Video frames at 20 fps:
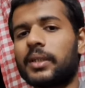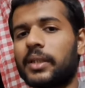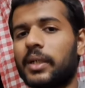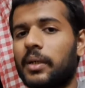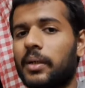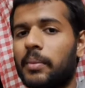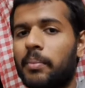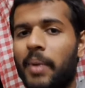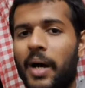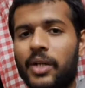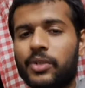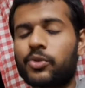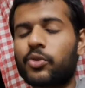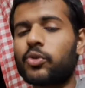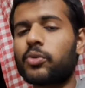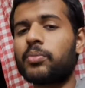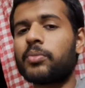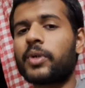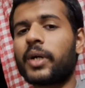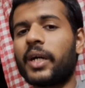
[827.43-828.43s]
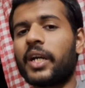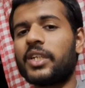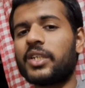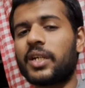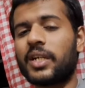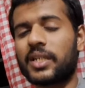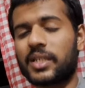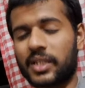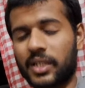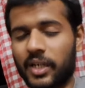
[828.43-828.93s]
द बाथरूम
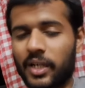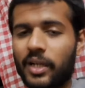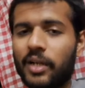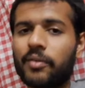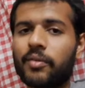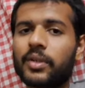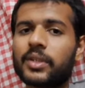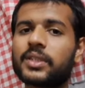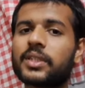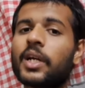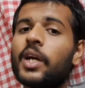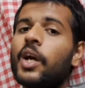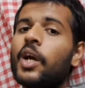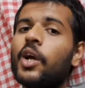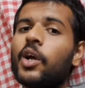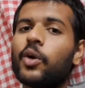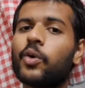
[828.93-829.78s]
कंडीशन इज़ रियली वर्स्ट